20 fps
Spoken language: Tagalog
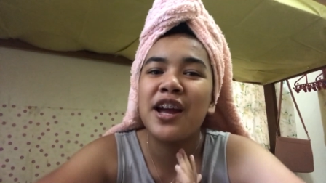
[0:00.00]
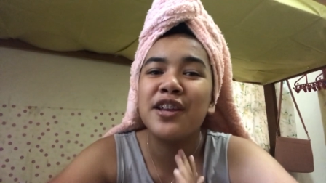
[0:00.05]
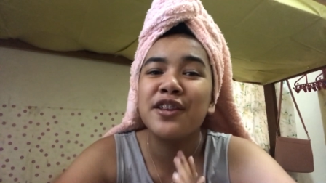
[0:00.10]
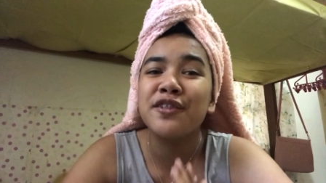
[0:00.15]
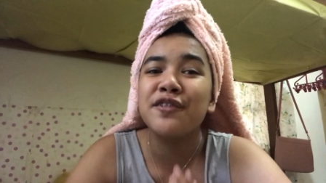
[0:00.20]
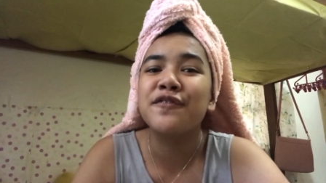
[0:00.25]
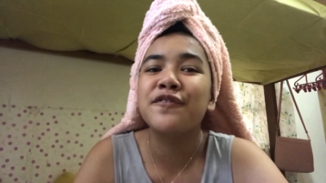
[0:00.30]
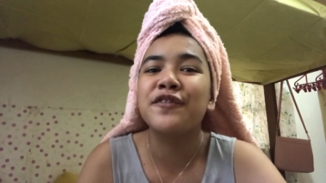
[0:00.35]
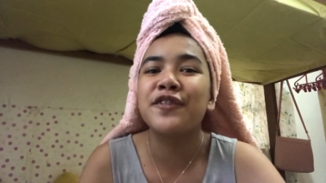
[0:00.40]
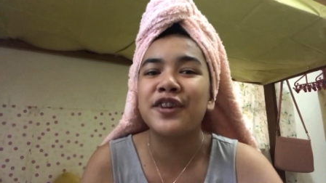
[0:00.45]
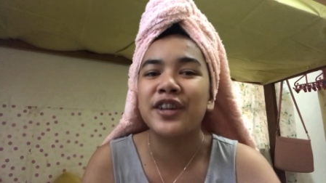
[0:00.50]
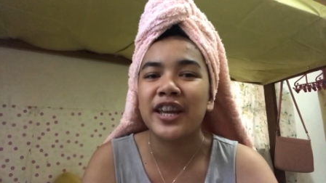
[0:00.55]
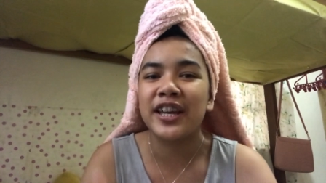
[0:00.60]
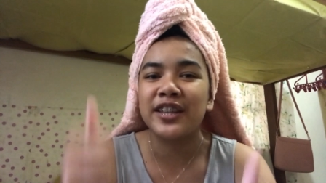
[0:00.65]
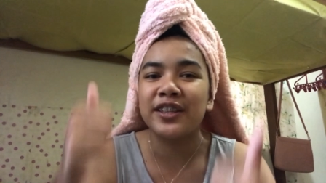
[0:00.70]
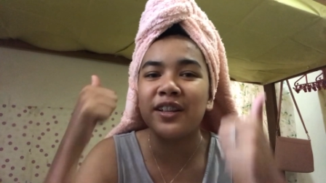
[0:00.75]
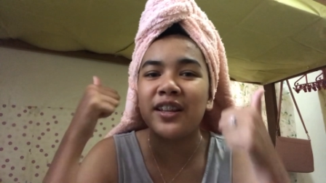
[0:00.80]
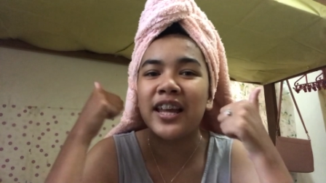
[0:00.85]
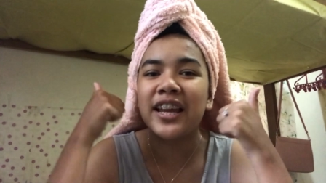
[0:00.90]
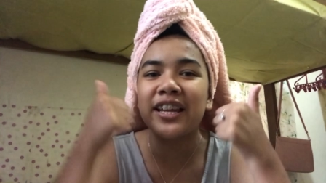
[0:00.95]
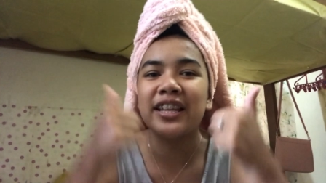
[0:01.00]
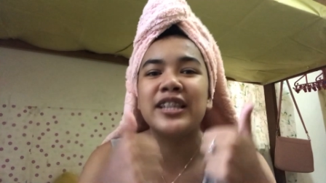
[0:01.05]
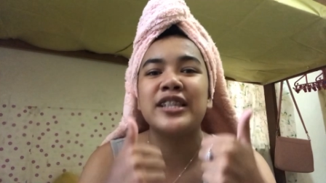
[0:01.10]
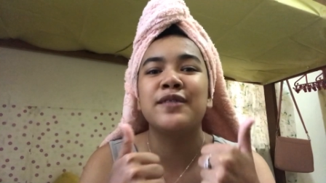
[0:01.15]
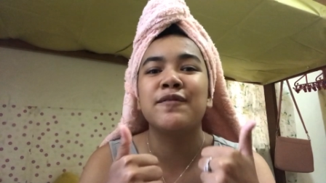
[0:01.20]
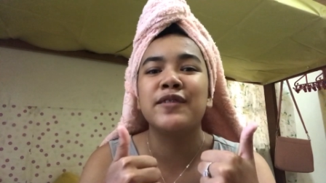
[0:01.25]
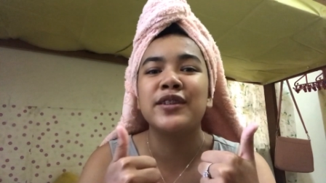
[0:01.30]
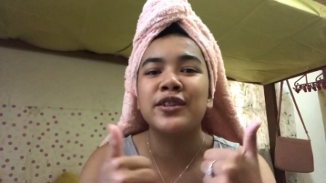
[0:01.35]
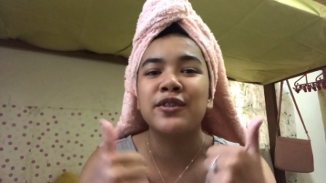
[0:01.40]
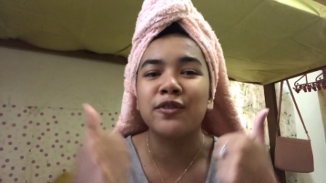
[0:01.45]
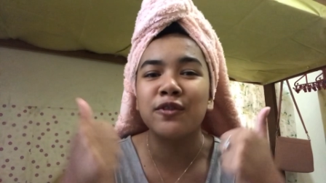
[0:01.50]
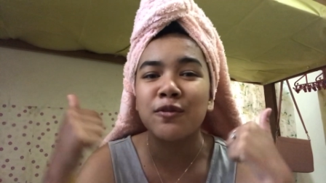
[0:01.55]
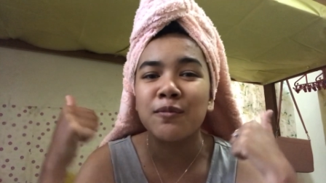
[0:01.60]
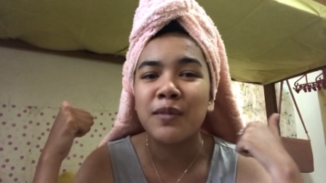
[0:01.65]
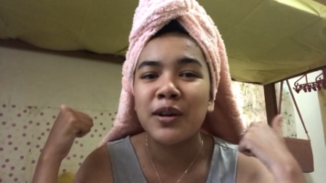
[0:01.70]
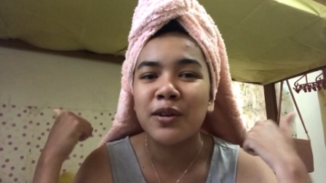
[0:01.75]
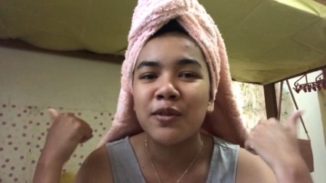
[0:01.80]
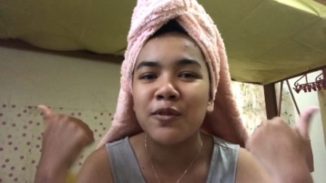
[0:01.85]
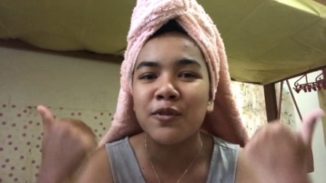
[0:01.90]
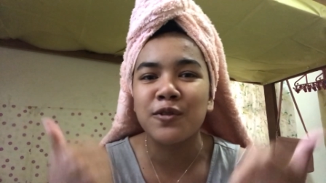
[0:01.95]
And don't forget to like this video kung
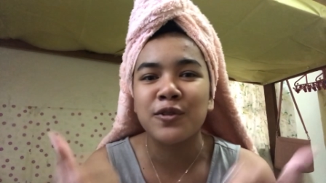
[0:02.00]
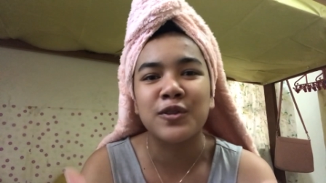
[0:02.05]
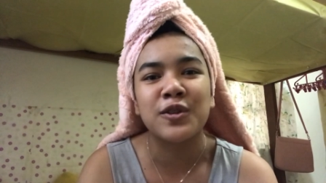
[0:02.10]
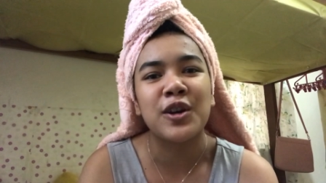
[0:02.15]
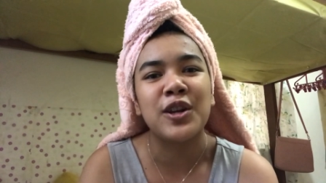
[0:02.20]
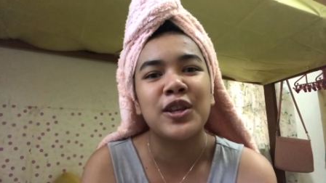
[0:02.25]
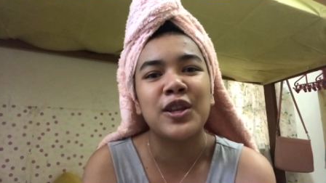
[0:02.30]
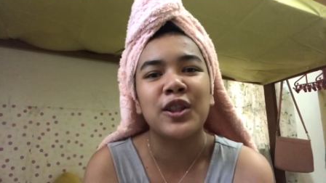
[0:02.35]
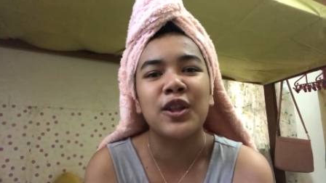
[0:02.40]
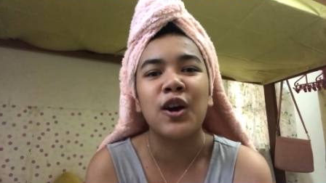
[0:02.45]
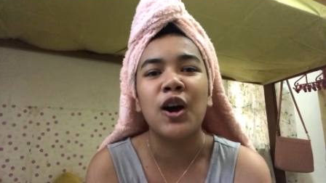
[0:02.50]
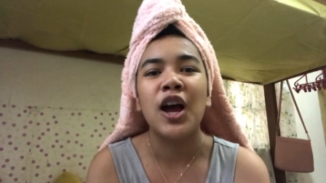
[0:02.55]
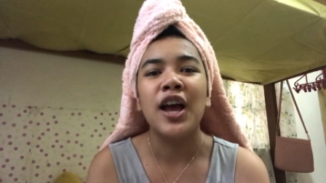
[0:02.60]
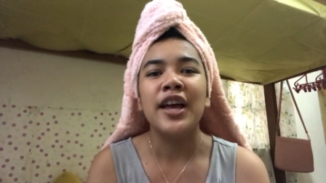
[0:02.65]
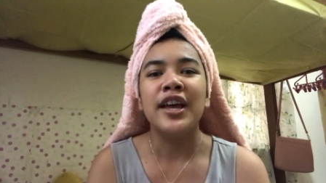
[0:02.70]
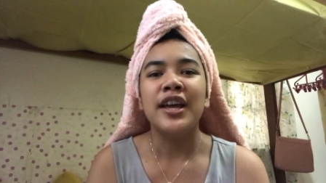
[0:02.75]
magugustuhan nyo to.